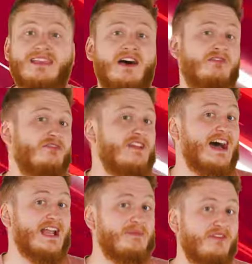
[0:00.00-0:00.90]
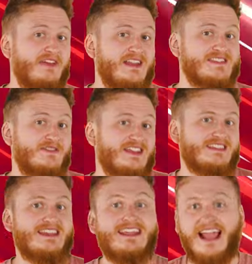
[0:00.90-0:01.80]
Ja, für viele Anime-Fans wird
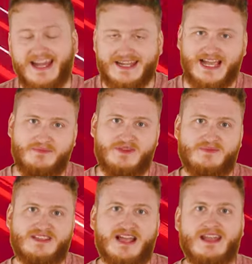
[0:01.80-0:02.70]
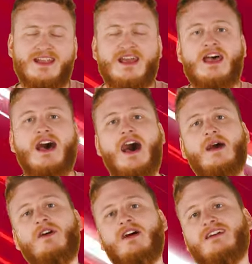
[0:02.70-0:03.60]
das hier kein Geheimtipp sein.
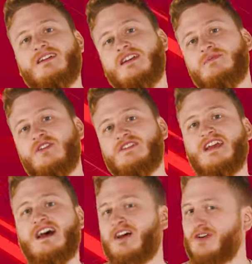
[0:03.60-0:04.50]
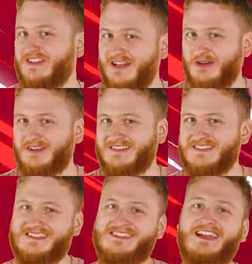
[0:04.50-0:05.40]
Aber ich möchte gerade auch den Leuten
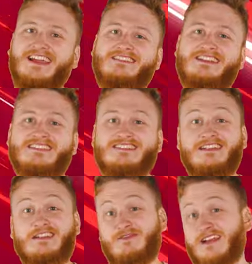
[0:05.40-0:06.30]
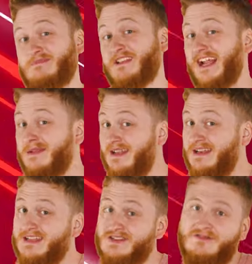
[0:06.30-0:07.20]
diese Serie ans Herz legen, die vielleicht mit Anime
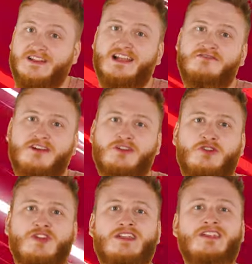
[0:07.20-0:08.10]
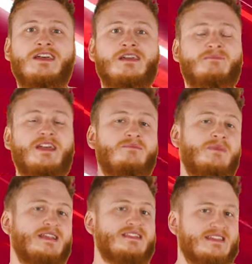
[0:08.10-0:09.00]
nicht so viel anfangen können, denn
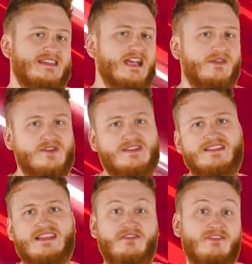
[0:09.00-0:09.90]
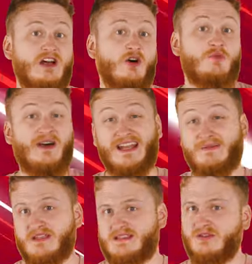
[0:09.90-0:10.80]
bei dieser Serie wird sich sehr viel auch über
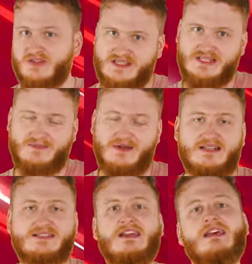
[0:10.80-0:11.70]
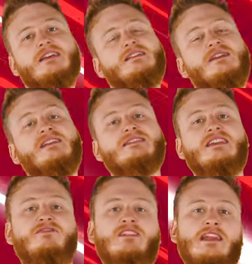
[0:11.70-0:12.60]
Animes lustig gemacht. Es werden hier
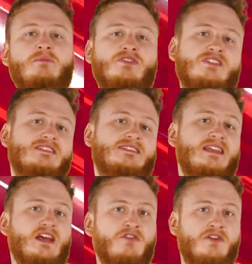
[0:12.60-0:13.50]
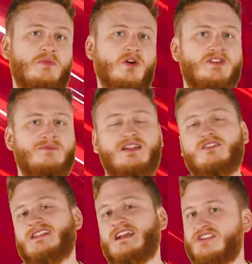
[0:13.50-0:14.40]
sehr viele epische Szenen aufgebaut, die man
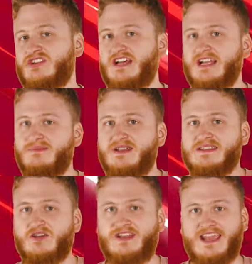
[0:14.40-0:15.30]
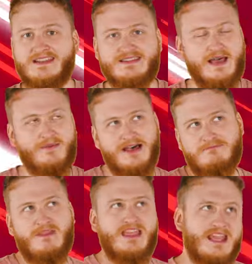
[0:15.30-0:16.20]
aus klassischen Animes auch kennt, aber
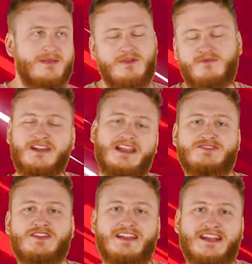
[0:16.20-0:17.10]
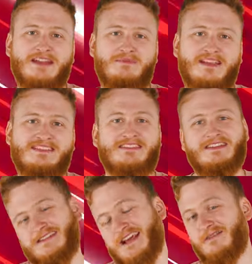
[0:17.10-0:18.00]
eben im Vergleich zu anderen Animes
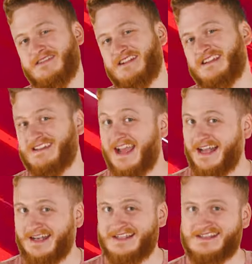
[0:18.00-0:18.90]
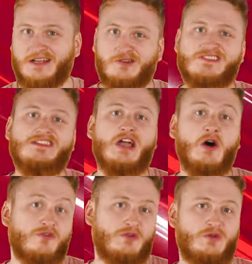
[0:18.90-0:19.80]
teilweise dann sehr anders, sehr lustig
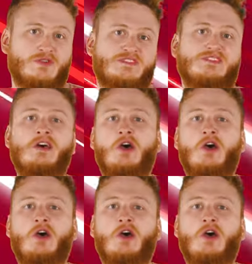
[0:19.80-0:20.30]
aufgelöst.